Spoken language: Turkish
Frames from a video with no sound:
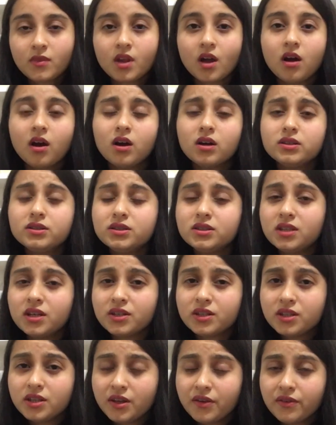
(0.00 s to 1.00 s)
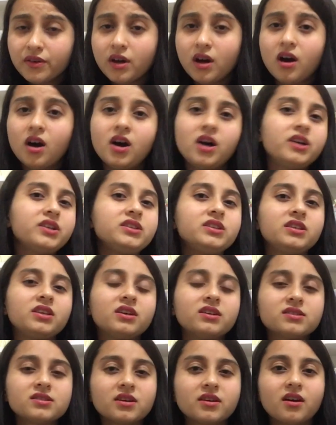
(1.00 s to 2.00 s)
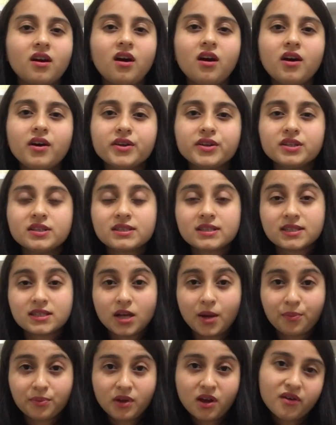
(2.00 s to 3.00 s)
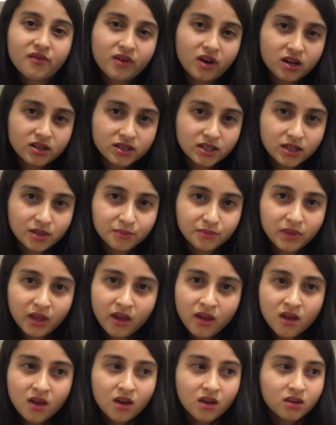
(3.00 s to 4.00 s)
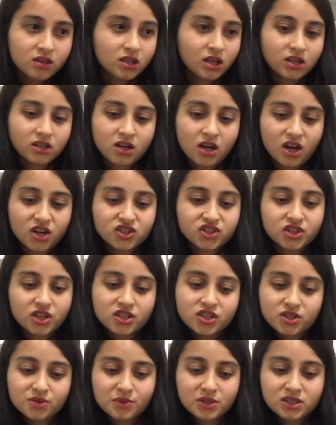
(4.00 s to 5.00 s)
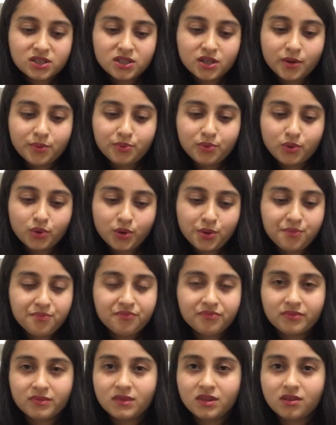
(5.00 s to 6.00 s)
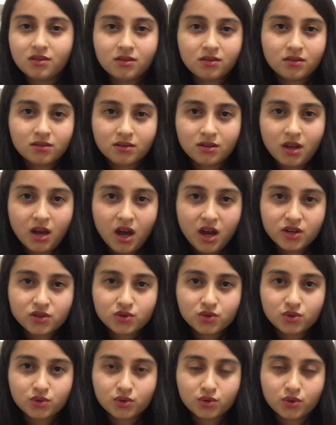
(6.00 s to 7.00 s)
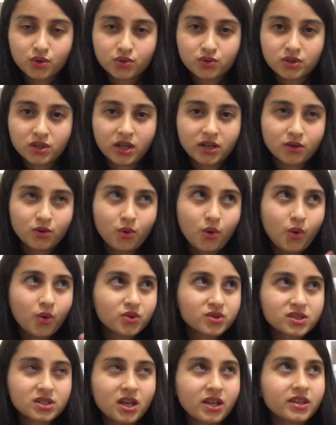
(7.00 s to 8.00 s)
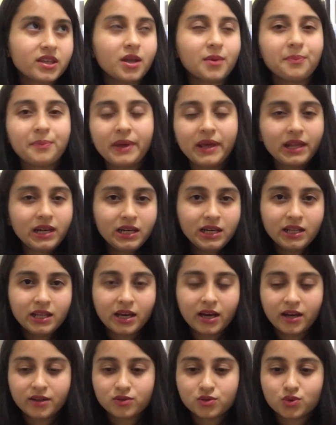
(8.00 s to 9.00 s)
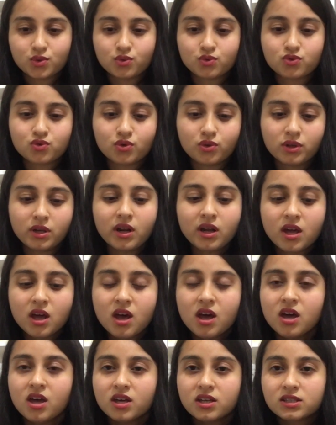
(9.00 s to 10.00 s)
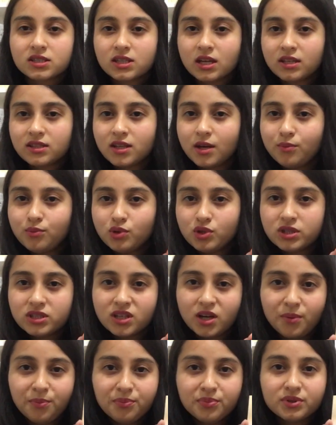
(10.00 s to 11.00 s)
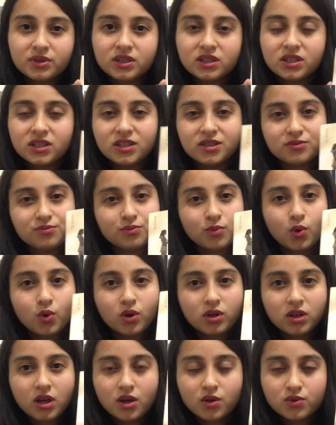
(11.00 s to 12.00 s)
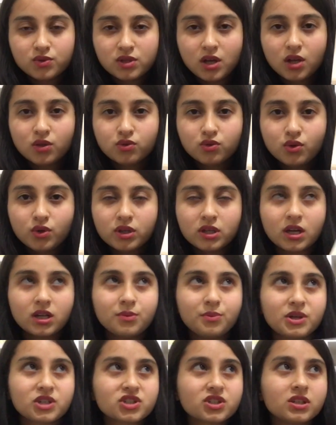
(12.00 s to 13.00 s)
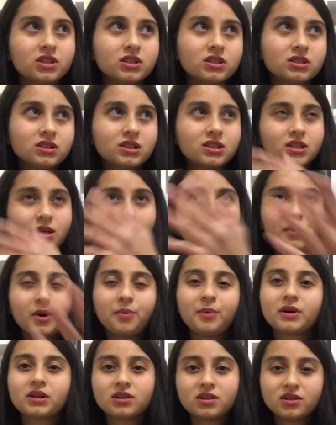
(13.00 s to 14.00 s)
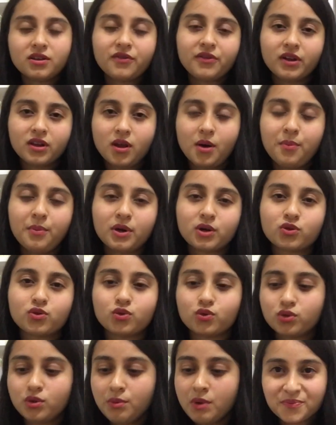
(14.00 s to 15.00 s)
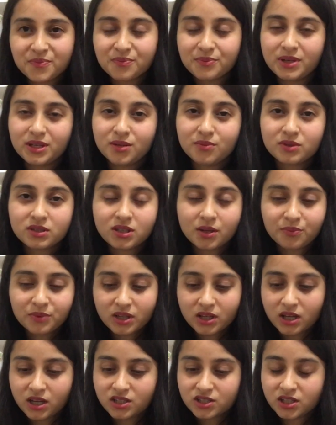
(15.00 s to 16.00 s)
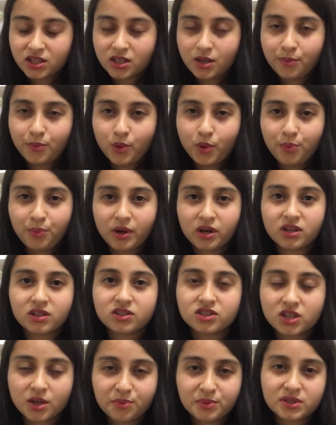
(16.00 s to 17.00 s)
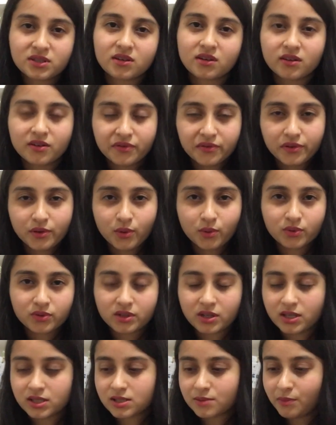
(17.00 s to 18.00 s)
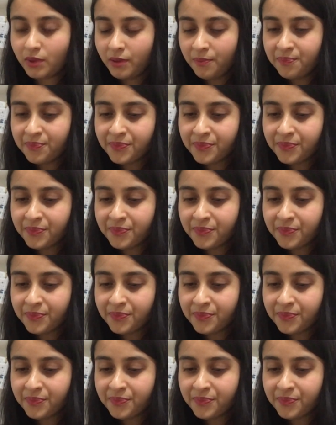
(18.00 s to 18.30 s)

Aynı yayın evi, aynı yazara ait kitaplar vardı elimde. Yani karşılaştırmasını yapıyorum. Her türlü kötü yani korsan yani belli yani sonuç olarak. Zaten bu kitap e, o kadar güzel duruyor ki hani başkalarının kitap kapaklarına falan bakıyordum. Benim kitapta gerçekten böyle bakılacak bir tarafı yoktu resmen.